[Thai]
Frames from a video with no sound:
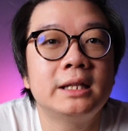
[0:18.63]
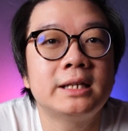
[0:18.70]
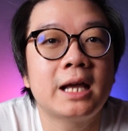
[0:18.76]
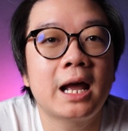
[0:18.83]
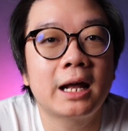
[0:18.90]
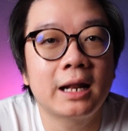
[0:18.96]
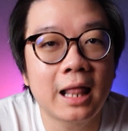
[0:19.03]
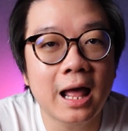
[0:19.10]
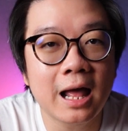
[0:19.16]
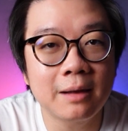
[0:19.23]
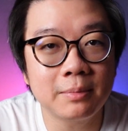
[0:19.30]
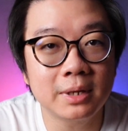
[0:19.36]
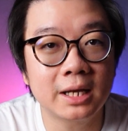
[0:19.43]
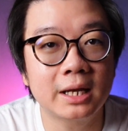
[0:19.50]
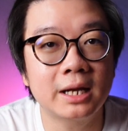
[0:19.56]
จากร้าน
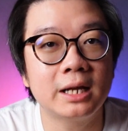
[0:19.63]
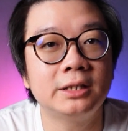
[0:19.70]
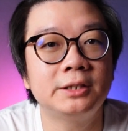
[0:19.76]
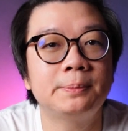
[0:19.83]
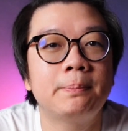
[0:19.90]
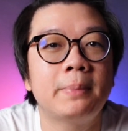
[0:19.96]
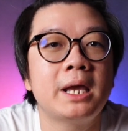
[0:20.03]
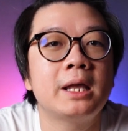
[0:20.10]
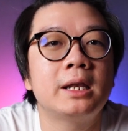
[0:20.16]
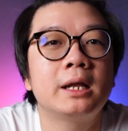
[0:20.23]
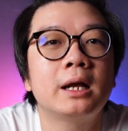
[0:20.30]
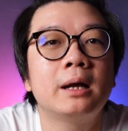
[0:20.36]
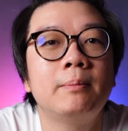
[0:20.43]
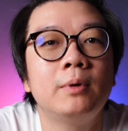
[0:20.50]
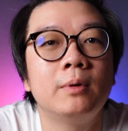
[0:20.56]
BKK Speed
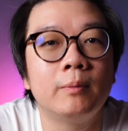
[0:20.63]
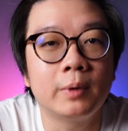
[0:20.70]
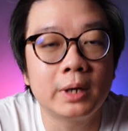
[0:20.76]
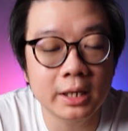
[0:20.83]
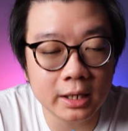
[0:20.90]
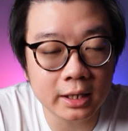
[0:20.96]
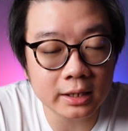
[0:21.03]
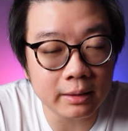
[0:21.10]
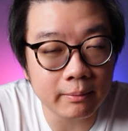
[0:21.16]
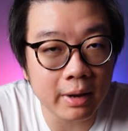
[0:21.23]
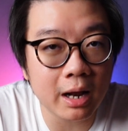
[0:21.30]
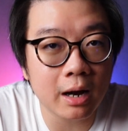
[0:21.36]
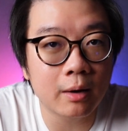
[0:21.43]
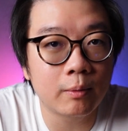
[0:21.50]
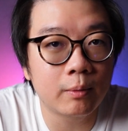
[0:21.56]
นะครับผมวันนี้ก็จะมา